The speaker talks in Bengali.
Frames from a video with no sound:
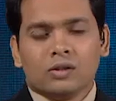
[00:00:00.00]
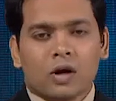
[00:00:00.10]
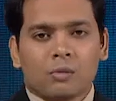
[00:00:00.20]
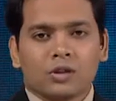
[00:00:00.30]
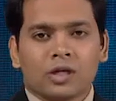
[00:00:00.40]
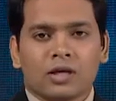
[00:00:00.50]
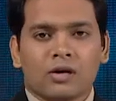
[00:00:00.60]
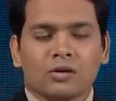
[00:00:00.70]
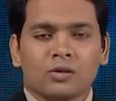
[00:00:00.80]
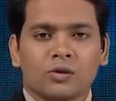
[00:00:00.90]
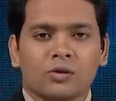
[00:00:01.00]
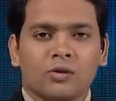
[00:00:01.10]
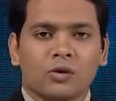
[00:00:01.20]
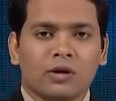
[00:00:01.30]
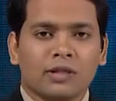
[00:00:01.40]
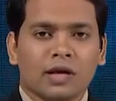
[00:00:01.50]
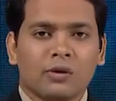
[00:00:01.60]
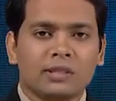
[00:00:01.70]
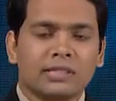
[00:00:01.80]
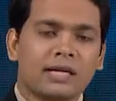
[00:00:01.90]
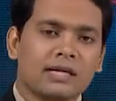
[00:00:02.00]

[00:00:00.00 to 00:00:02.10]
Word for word: সর্বসাধারণের জন্য খুলে দেওয়া হয়েছে